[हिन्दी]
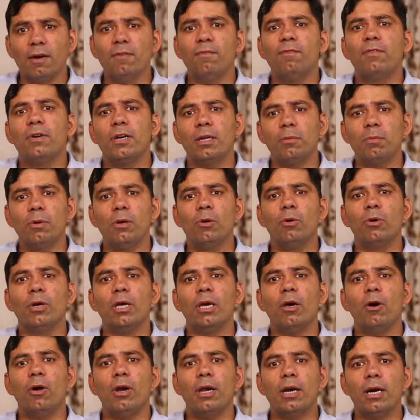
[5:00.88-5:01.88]
कंफर्टेबल
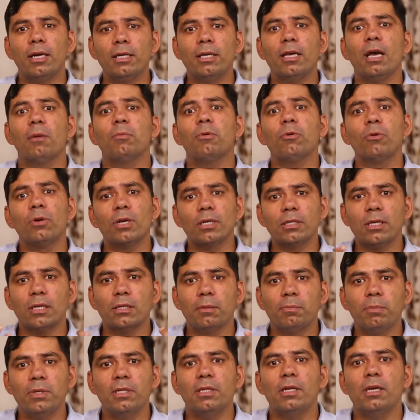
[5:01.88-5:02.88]
होंगे और लड़कियाँ भी उनके
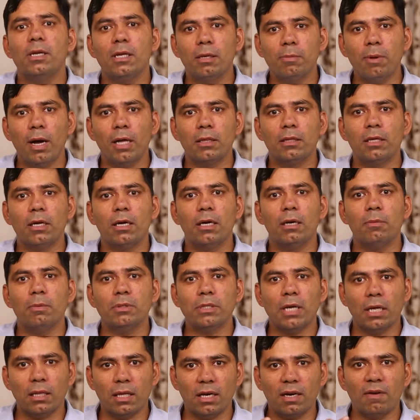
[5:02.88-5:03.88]
साथ अपनी दिल की बात करने
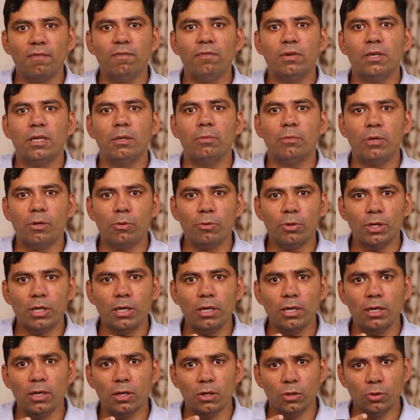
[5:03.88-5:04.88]
में ज़्यादा कंफर्टेबल
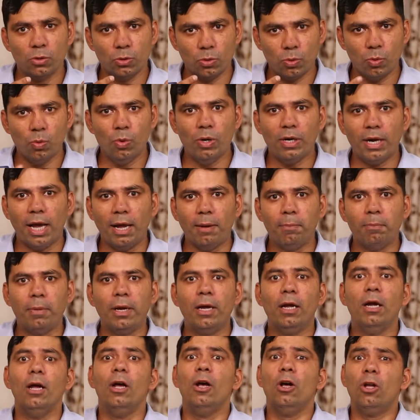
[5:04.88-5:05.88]
होंगी स्कूल टाइम
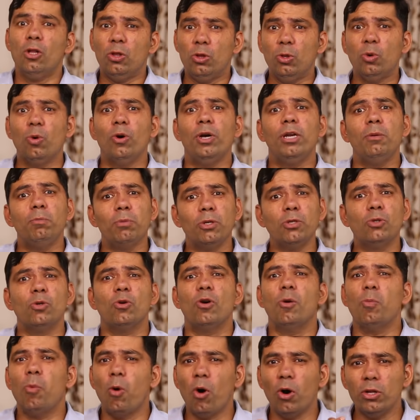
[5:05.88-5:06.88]
में दो इन
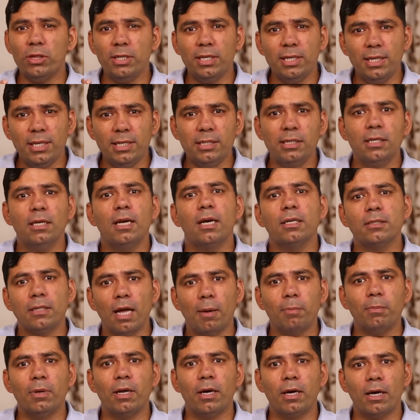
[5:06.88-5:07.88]
बच्चों को बहुत ही टीजिंग का
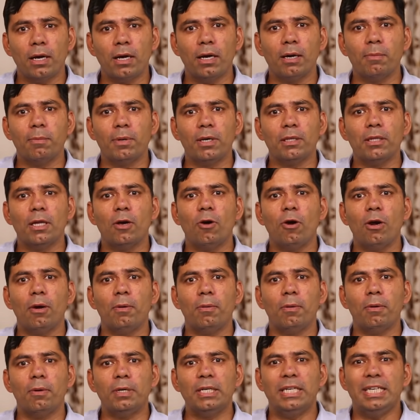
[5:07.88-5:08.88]
सामना करना पड़ता है
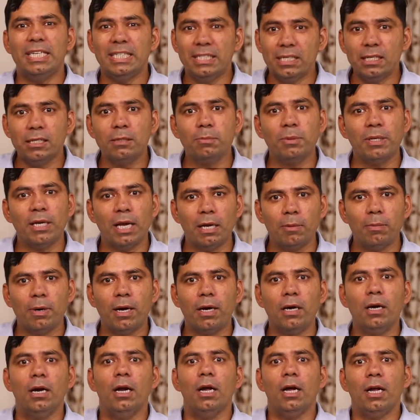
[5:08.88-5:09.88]
और टीचर्स भी कई
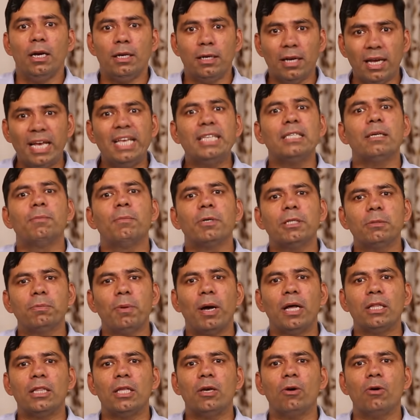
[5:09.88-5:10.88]
बार नहीं समझ
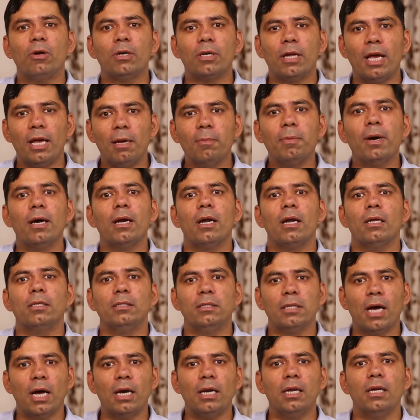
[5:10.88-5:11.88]
पाते हैं और कई बार
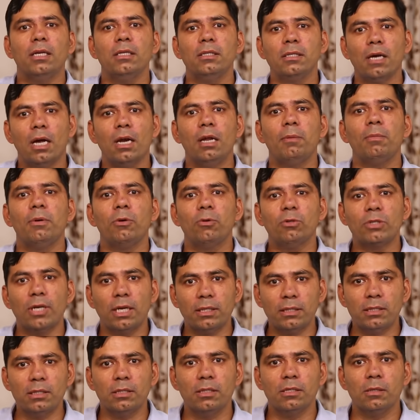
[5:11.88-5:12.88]
जाने अनजाने में कुछ
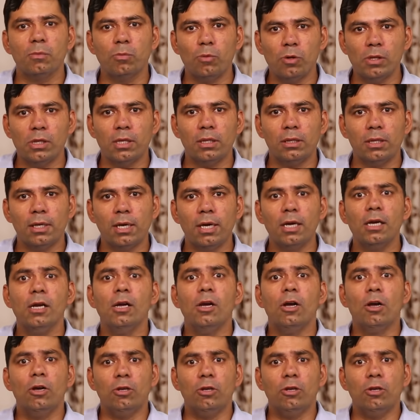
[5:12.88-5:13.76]
ऐसी चीज़ें बोल देते हैं